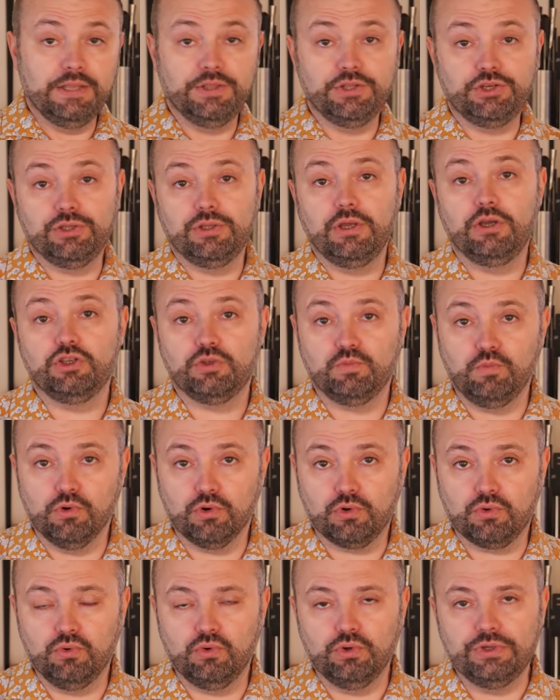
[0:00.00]
Начинаю
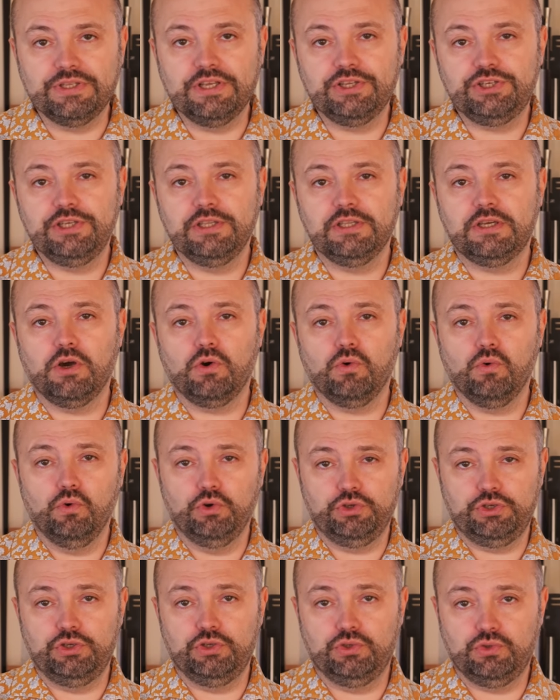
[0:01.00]
сборку. Начинка
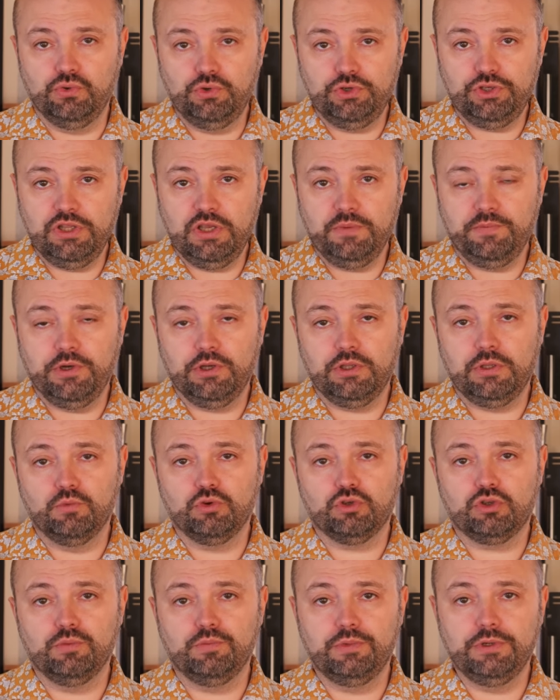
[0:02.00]
очень сочная,
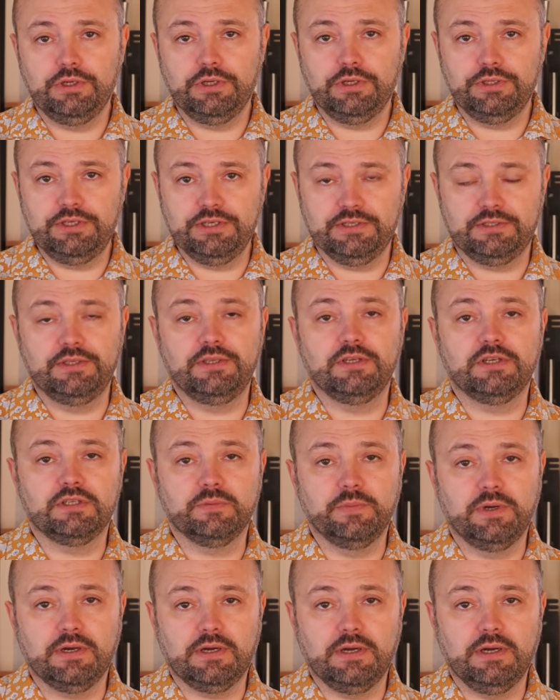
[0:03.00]
поэтому, чтобы тесто не
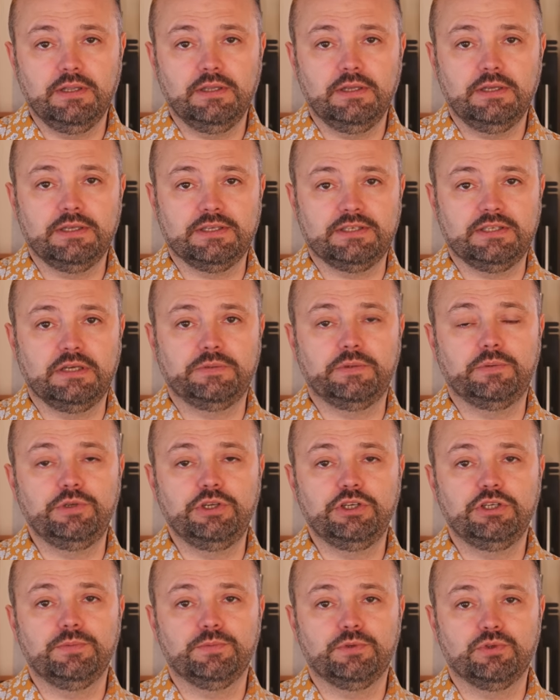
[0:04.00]
размокало, самым
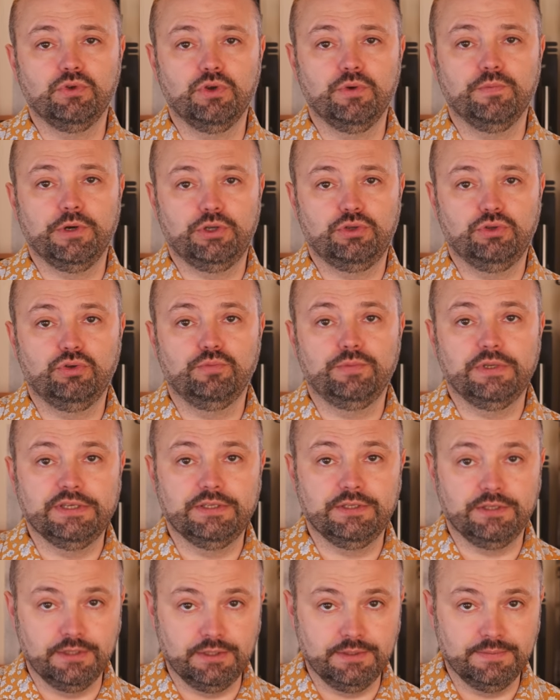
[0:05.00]
нижним слоем пойдет у меня
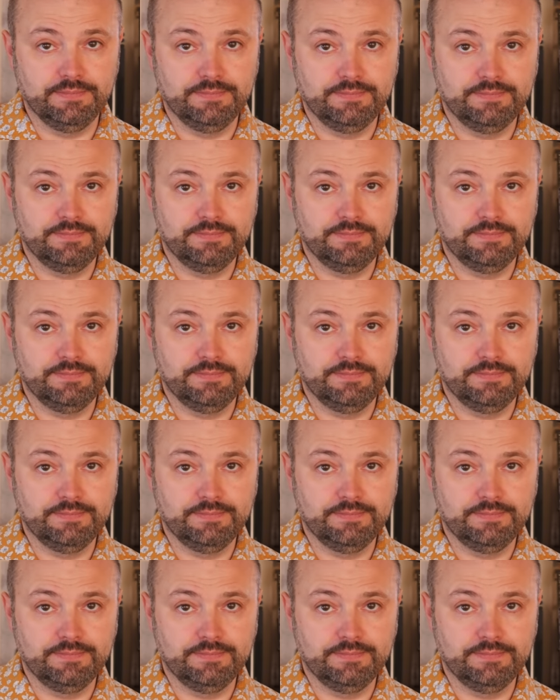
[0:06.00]
сыр.